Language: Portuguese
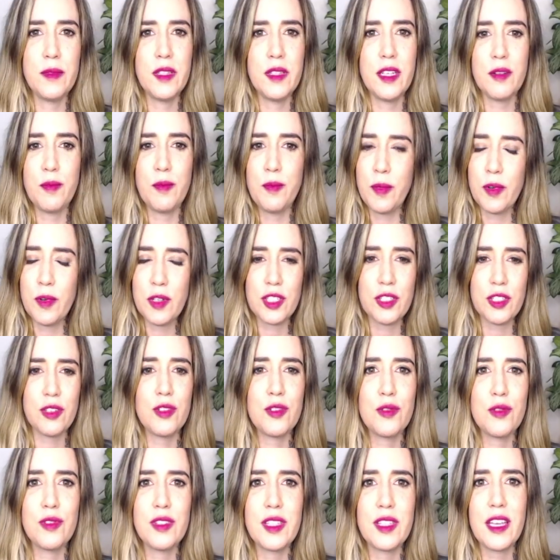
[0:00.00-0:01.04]
depois que eu
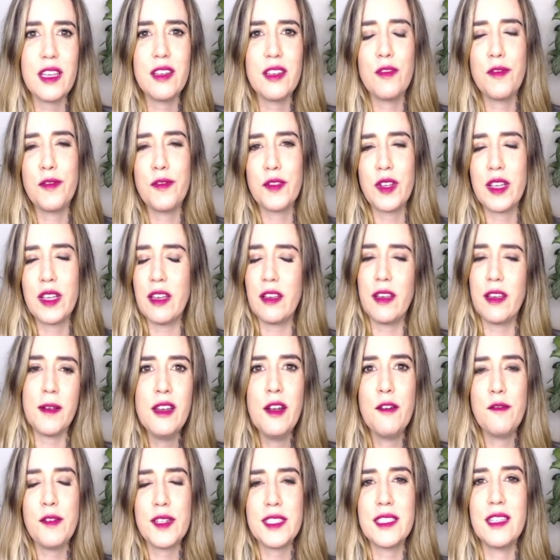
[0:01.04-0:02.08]
escutei, eu
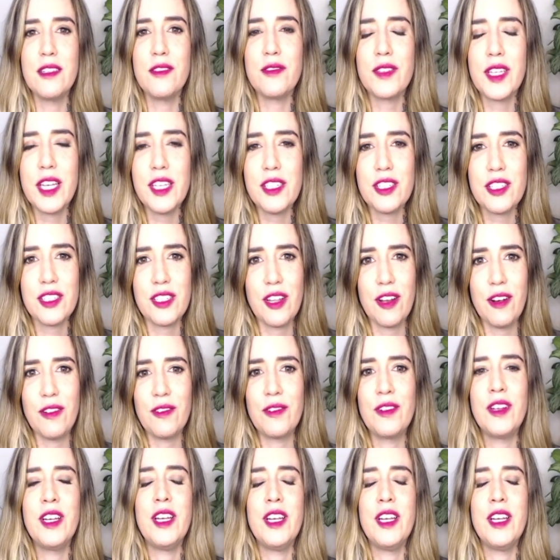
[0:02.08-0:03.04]
fiquei fazendo questão